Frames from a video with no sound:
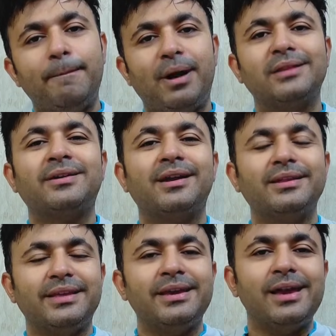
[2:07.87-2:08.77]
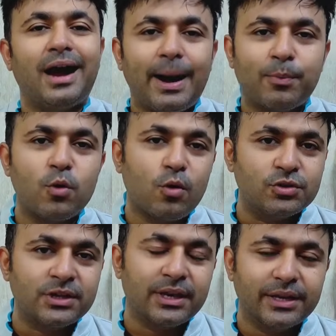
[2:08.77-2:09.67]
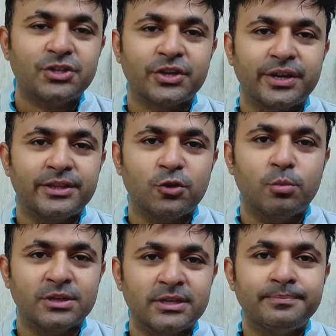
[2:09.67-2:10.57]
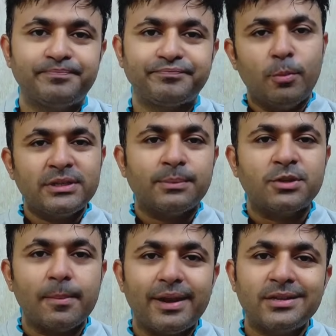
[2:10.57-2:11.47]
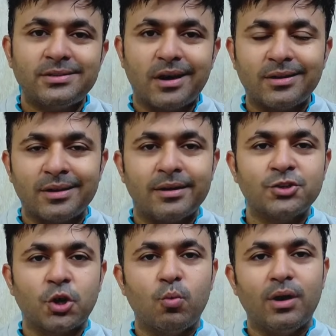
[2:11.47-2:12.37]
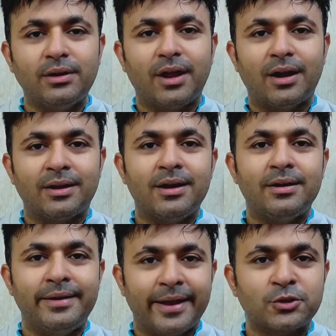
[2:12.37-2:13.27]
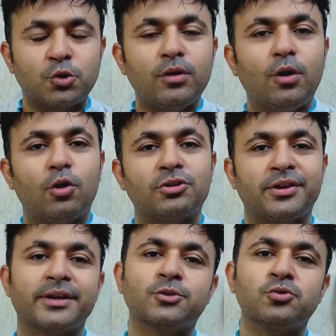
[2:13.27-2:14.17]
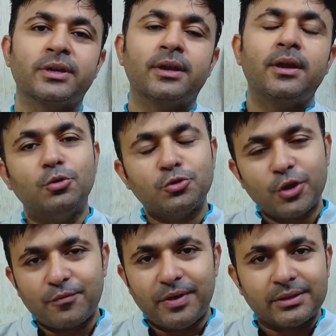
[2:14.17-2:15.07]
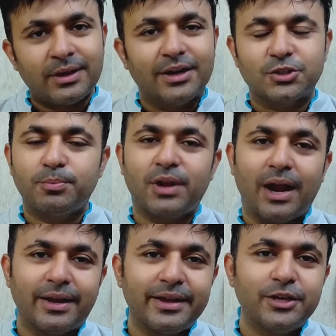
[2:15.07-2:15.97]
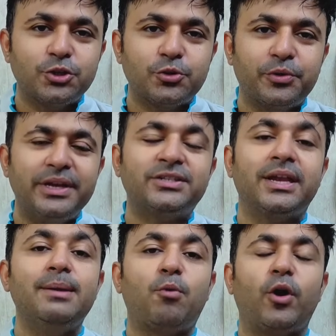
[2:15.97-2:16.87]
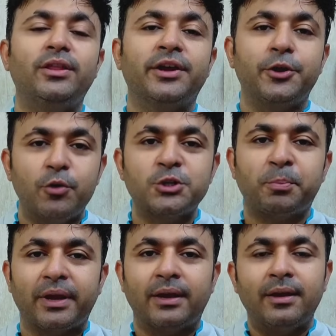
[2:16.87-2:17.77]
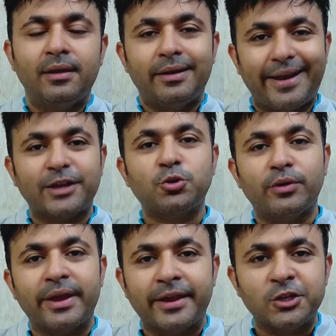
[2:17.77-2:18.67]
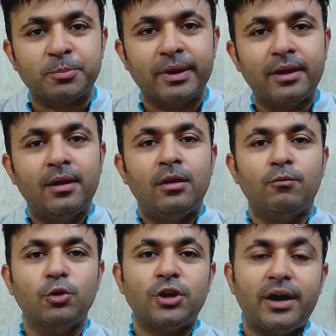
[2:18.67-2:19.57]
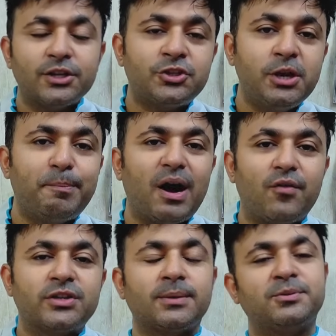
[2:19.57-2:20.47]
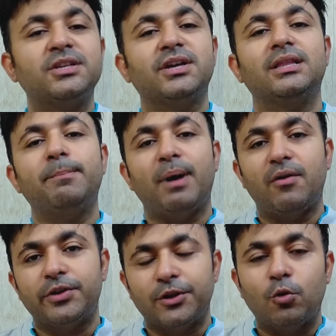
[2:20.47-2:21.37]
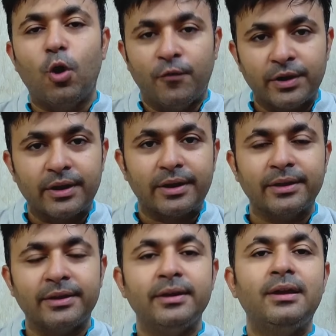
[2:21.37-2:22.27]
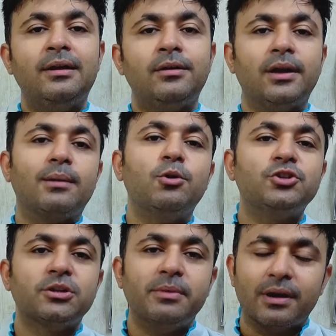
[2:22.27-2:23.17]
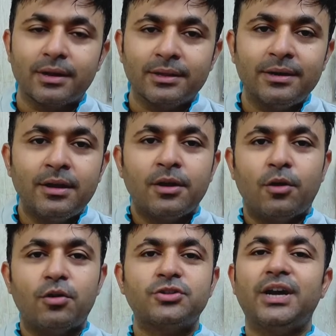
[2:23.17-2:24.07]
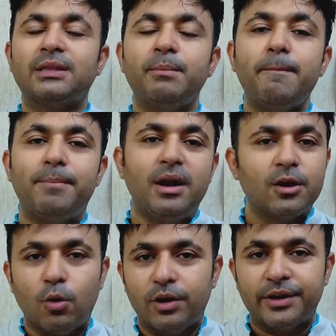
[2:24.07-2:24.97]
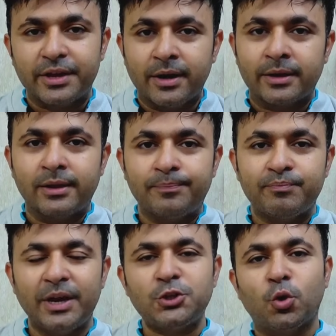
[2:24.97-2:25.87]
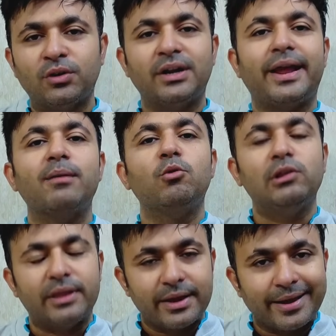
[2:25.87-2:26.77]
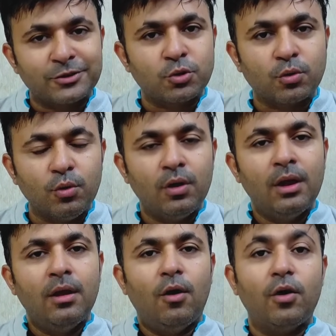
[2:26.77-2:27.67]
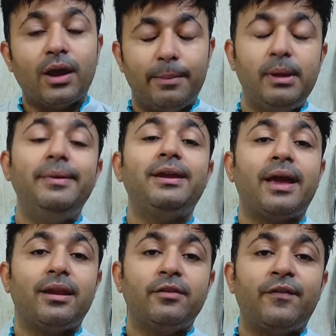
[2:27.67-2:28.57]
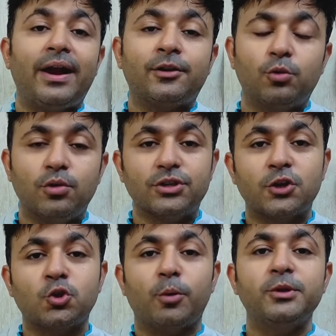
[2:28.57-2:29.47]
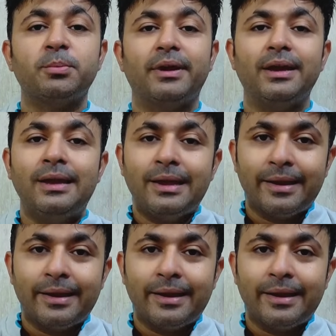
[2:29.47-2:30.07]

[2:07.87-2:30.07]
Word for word: अब बात कर लेते हैं कि आपको कौन सी लेनी चाहिए इन तीनों में से तो मैं सबसे पहले स्टार्ट करना चाहूंगा टाटा नेक्सोन और थ्री एक्सो से दोस्तों एक वक्त था जब टाटा की जो यूनिक सेलिंग पॉइंट था यूएसपी नेक्सॉन के केस में वो था अच्छी पावर सबसे ज़्यादा पावर ये लोग ऑफर कर रहे थे टर्बो इंजन मिल रहा था और साथ में बिल्ड क्वालिटी कार की भाई छोटा टैंक बोलते हैं नेक्सॉन को और अभी भी खैर इनफैक्ट 2024 में